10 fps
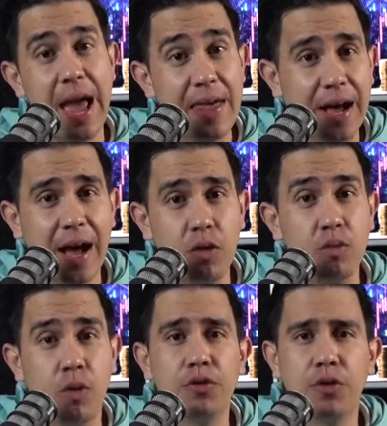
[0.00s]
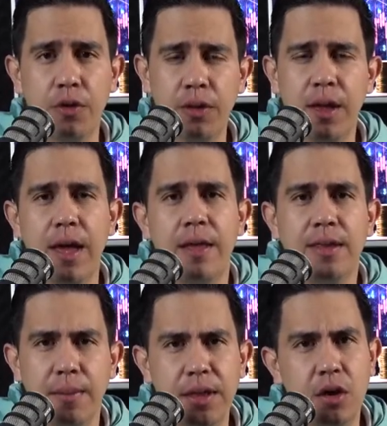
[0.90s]
He dejado un montón
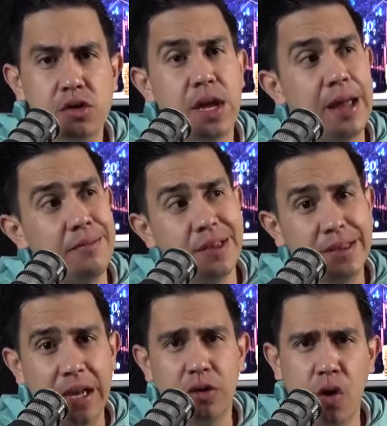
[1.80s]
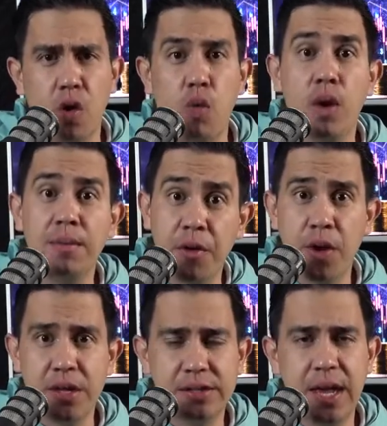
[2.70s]
de videos en mi TikTok o en mi
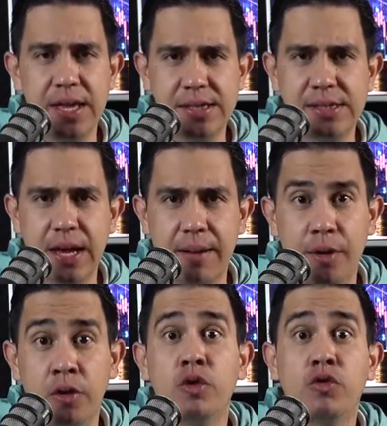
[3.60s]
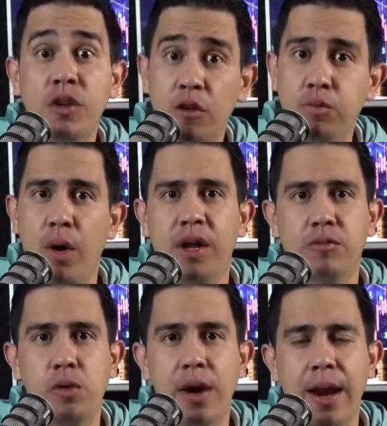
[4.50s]
Reels de Instagram en donde ustedes pueden
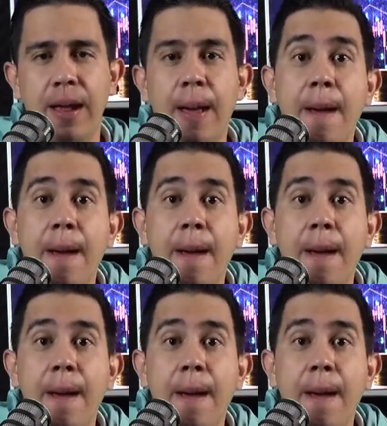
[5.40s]
explorar.